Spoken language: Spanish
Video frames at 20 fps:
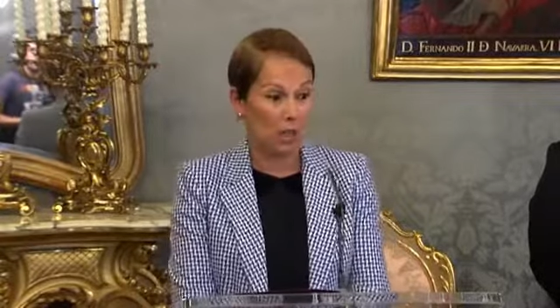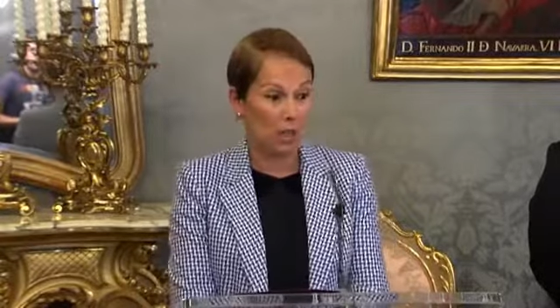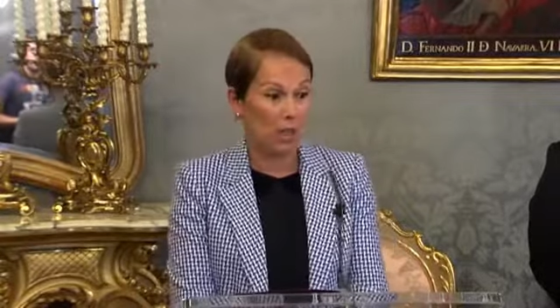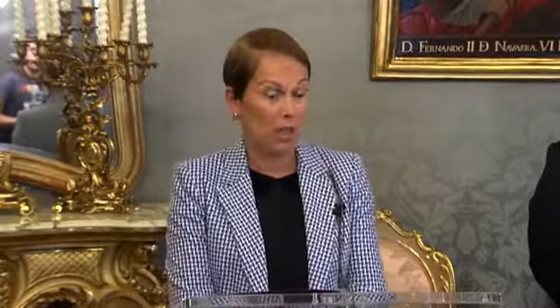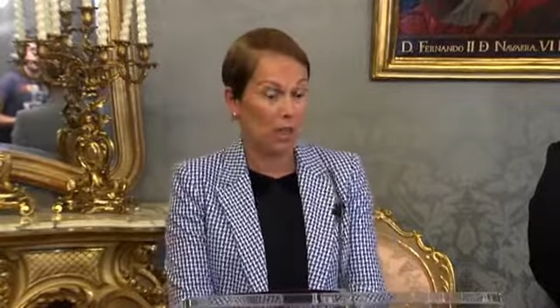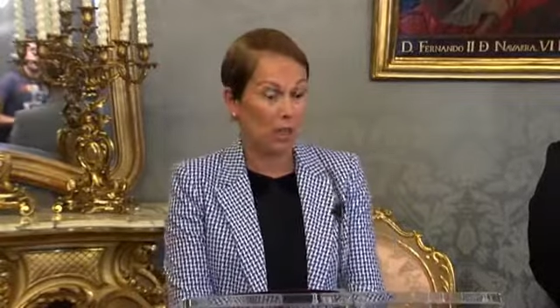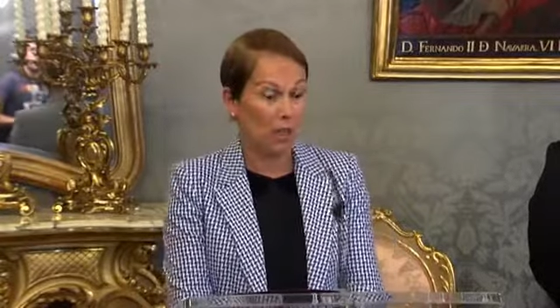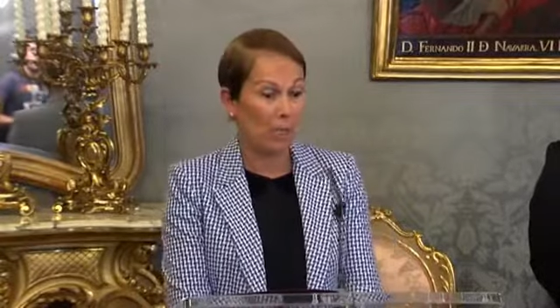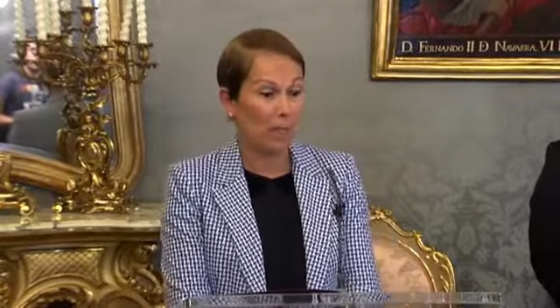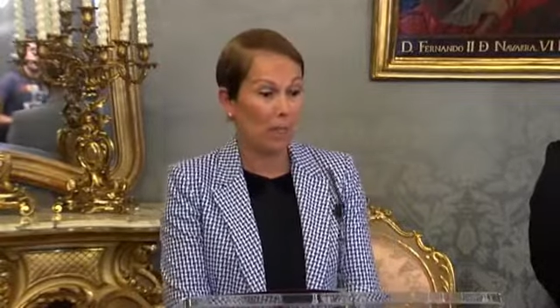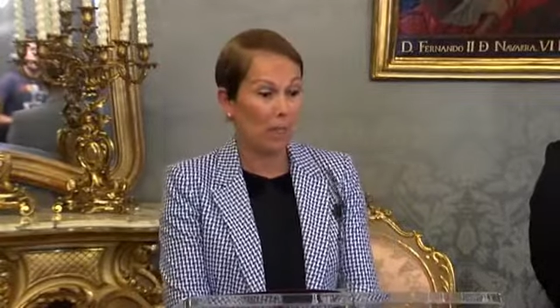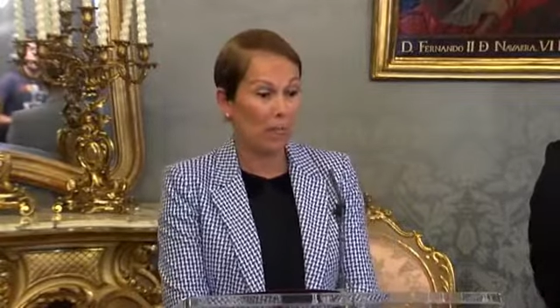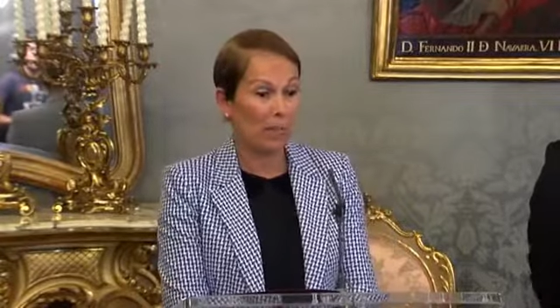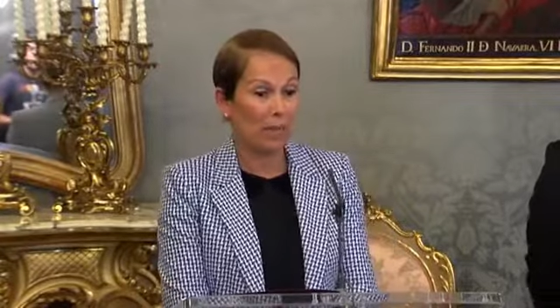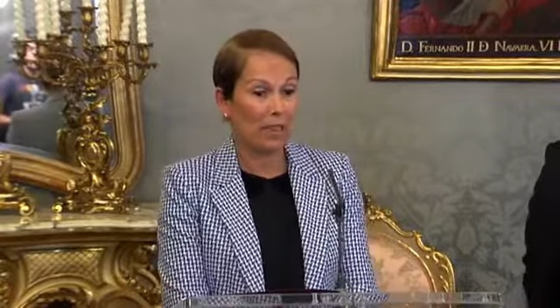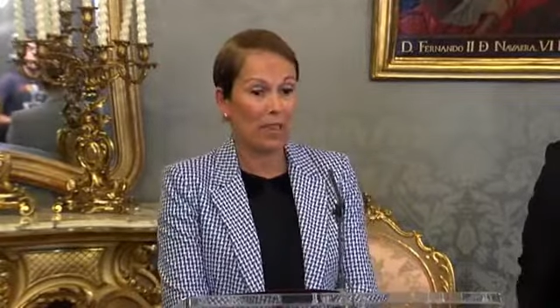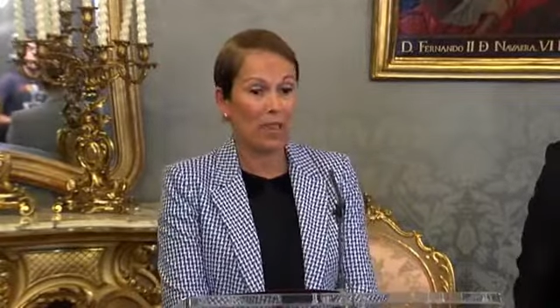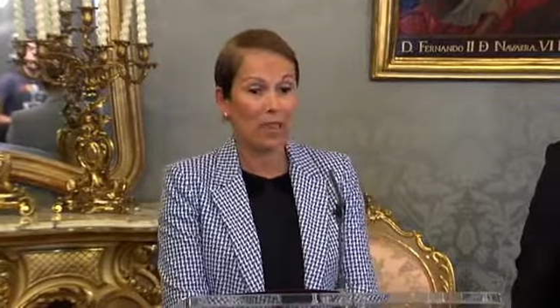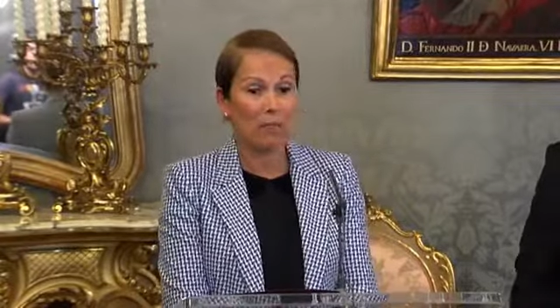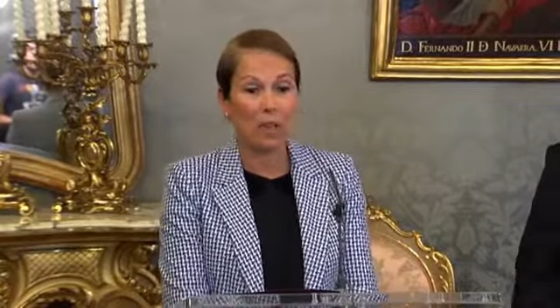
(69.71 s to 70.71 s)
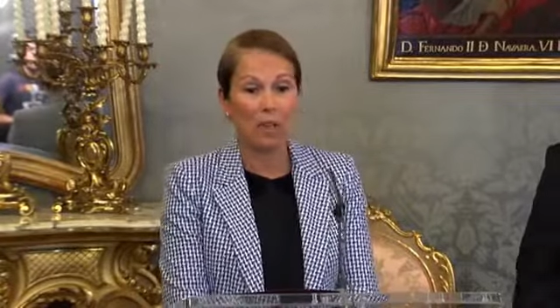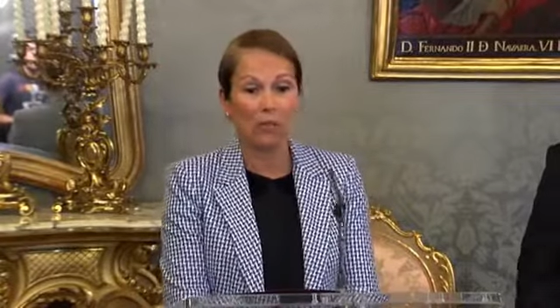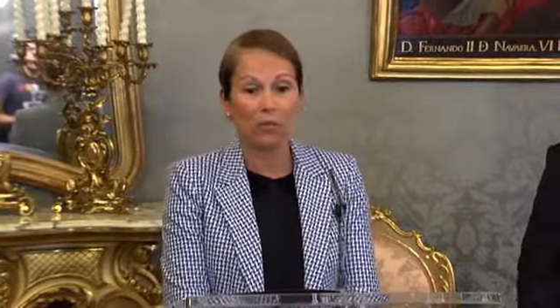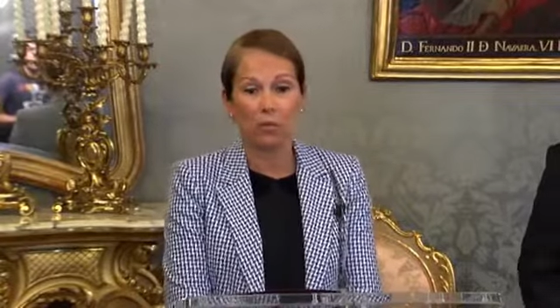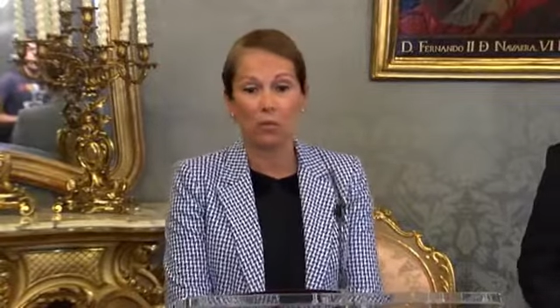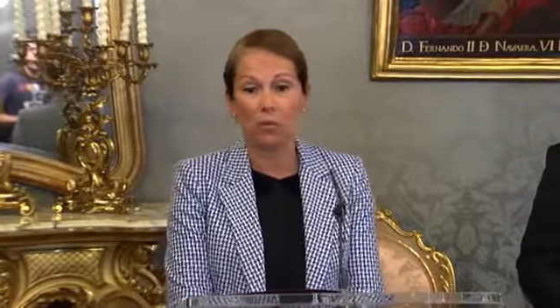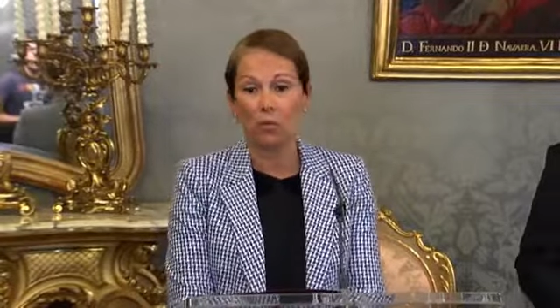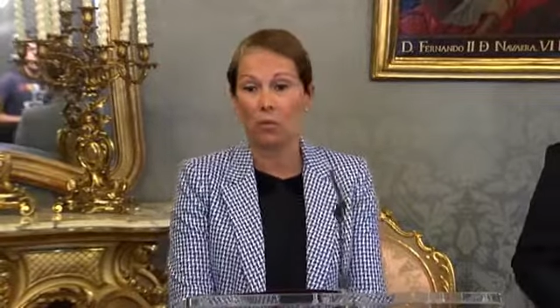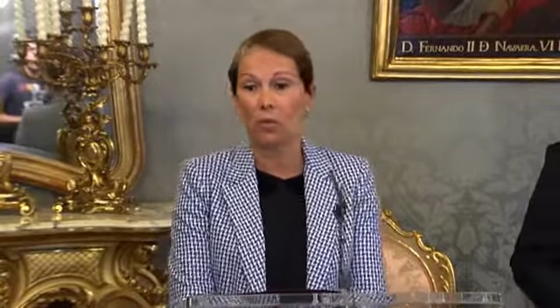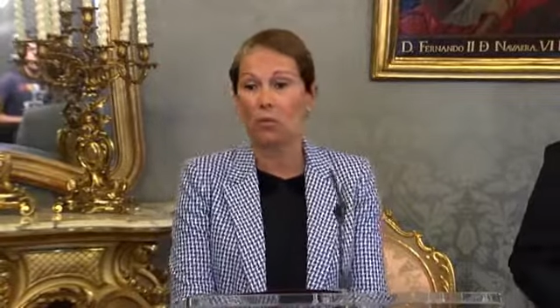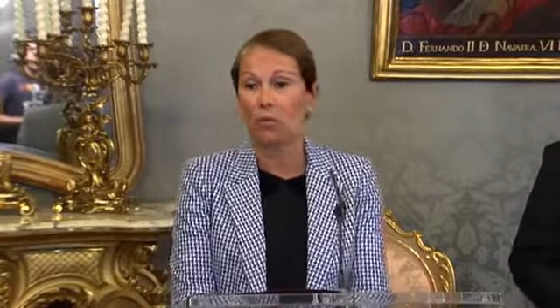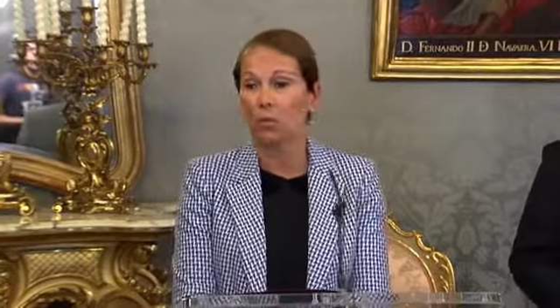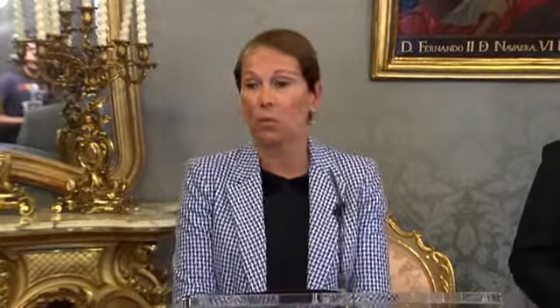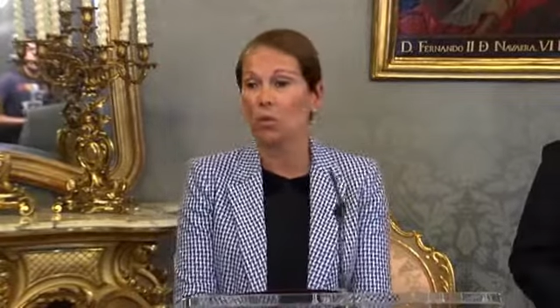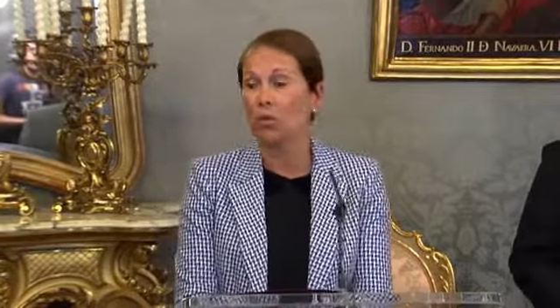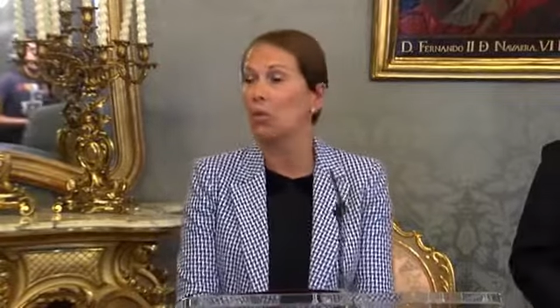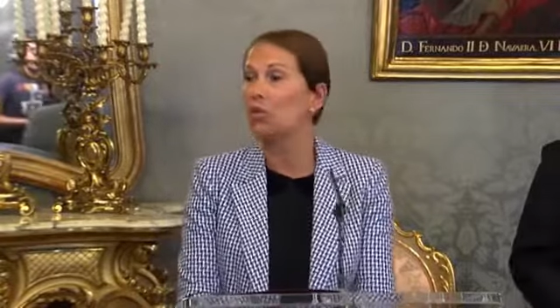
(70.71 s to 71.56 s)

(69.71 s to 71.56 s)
Y la perspectiva a futuro, bueno,